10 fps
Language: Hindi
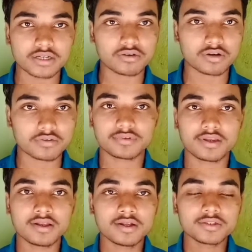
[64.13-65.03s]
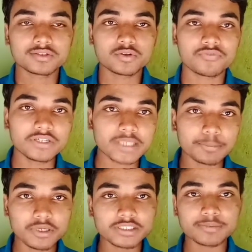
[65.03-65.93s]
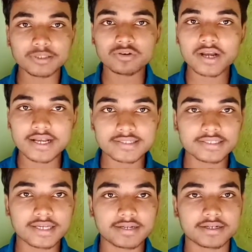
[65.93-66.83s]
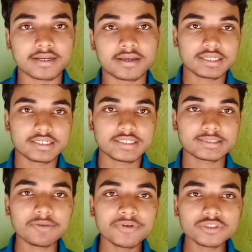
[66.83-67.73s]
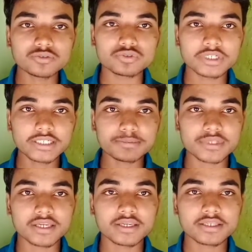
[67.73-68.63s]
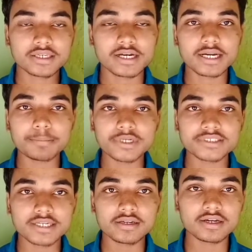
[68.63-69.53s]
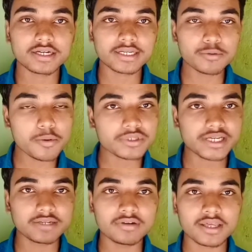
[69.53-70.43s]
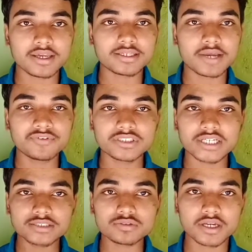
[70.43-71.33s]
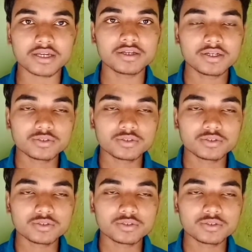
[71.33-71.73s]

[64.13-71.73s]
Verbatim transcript: होगा तो फ्रेंड्स आपको इस बात को खासकर ध्यान रखना है इसके फ्रेंड्स जो दूसरा टिप्स है कि अगर आपका चैनल इंटरव्यू में जाने वाला है या फिर जा चुका है